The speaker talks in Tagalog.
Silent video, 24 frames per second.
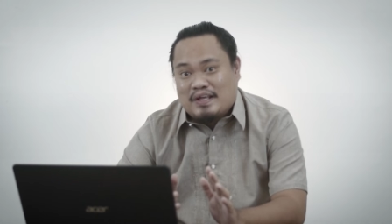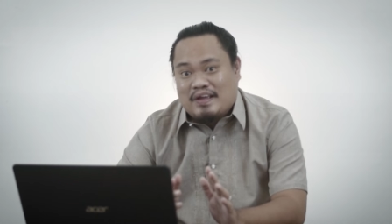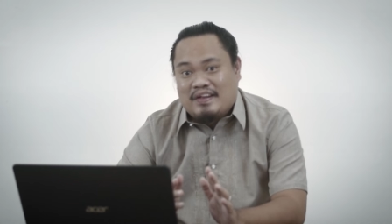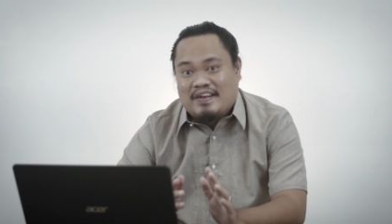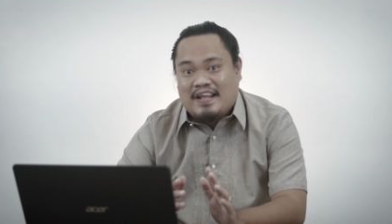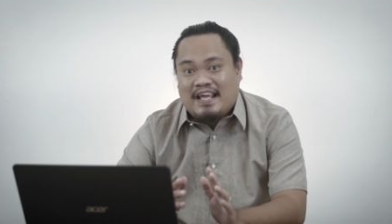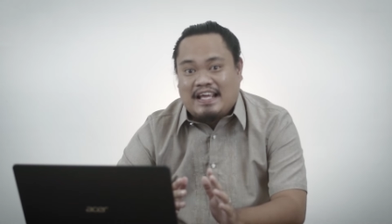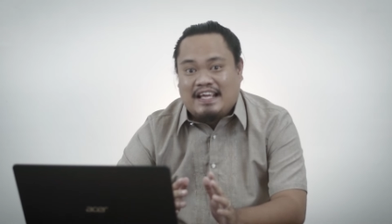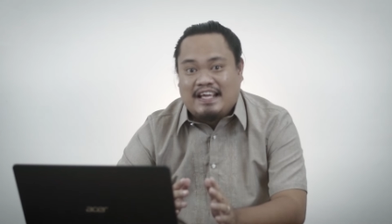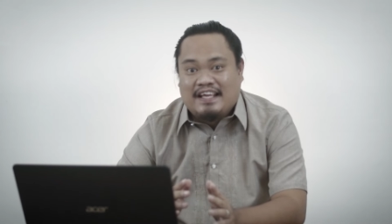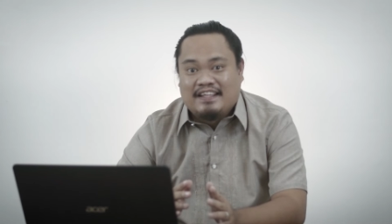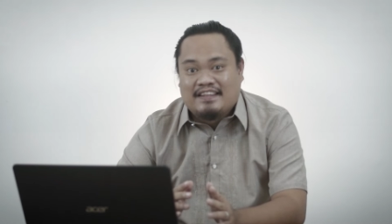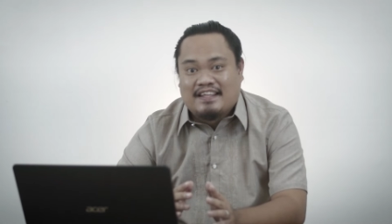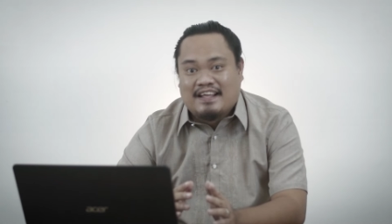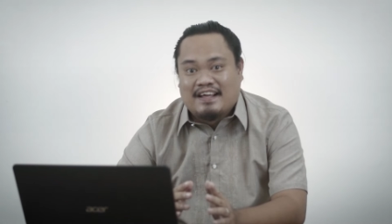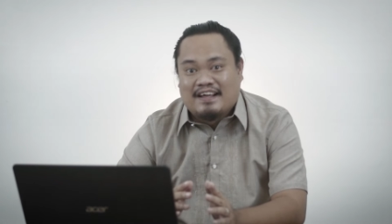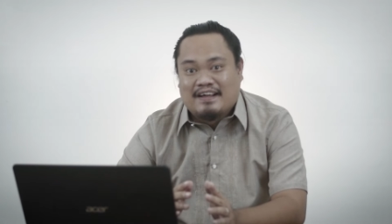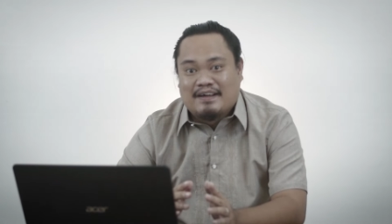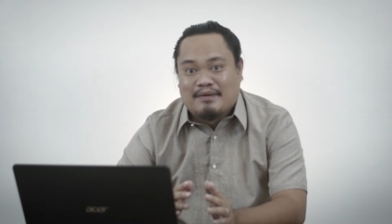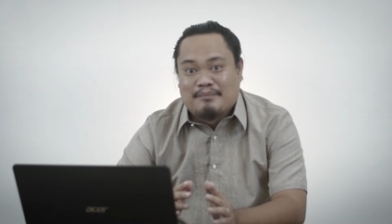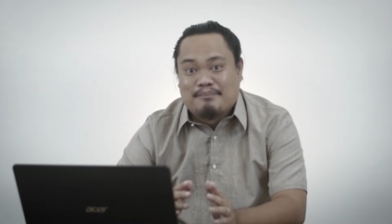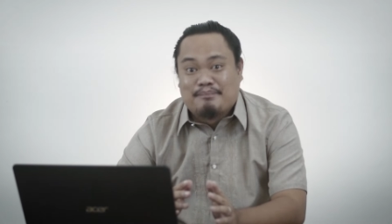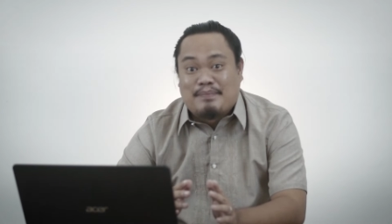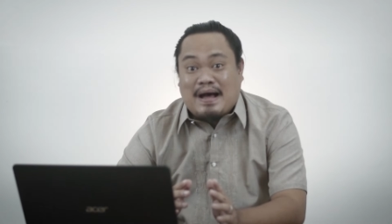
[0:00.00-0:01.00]
tayo
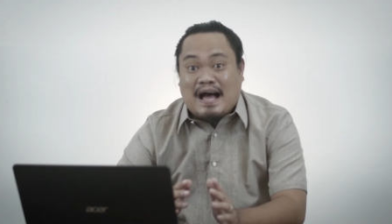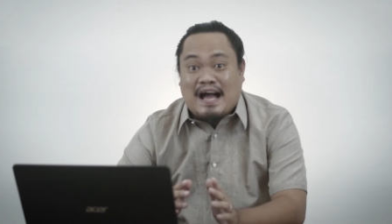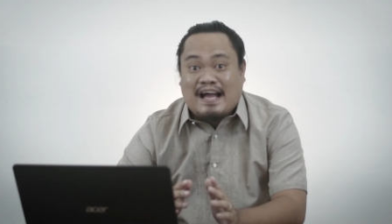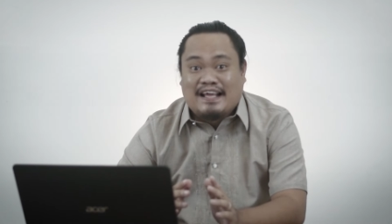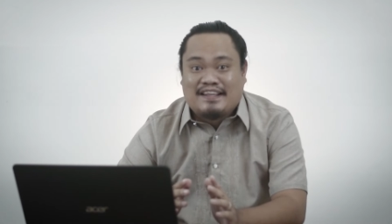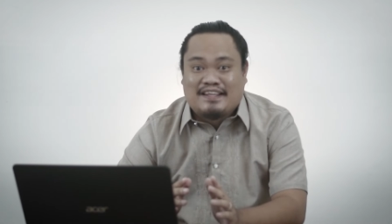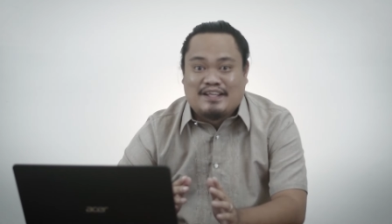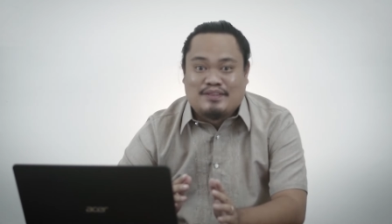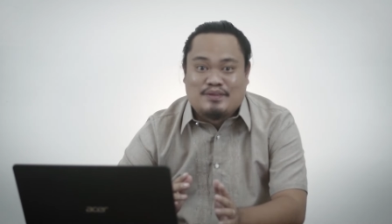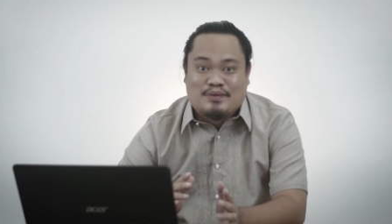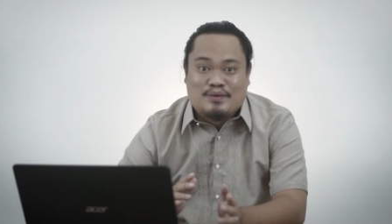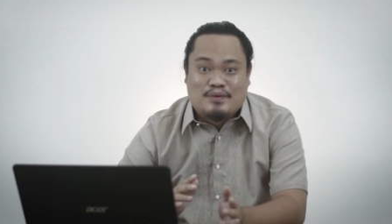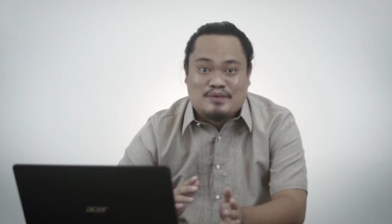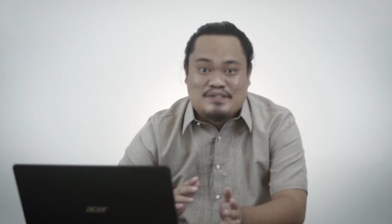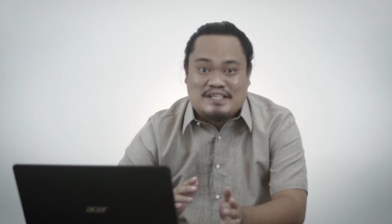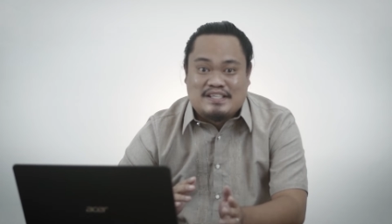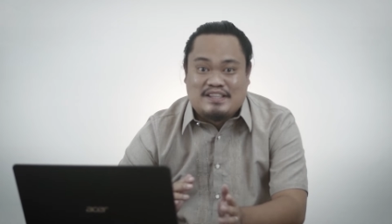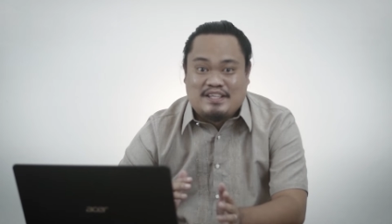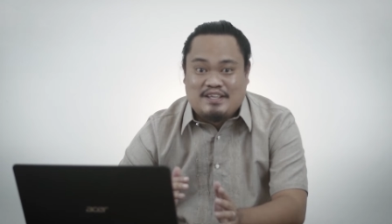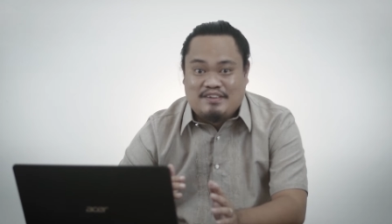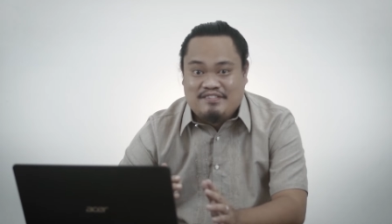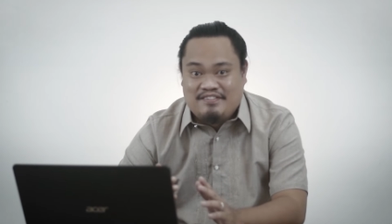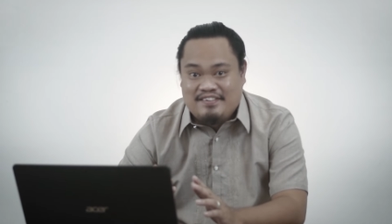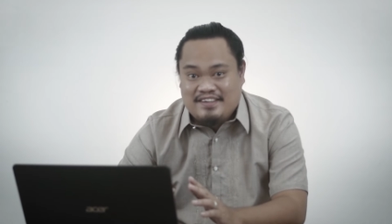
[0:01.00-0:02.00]
nakikitang pangit na tunog sa
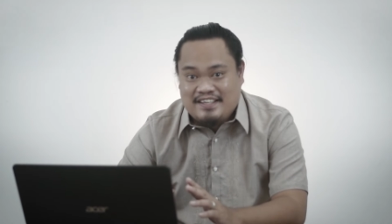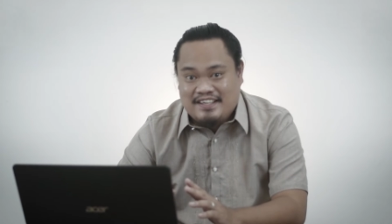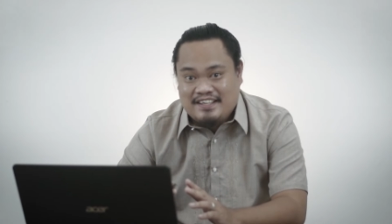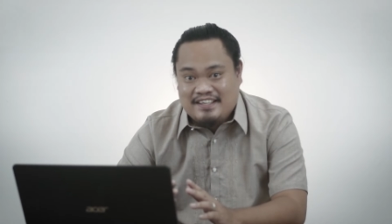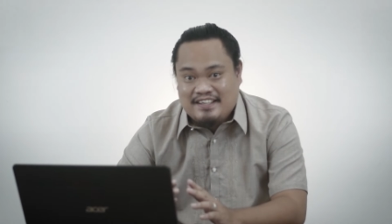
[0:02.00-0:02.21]
TV.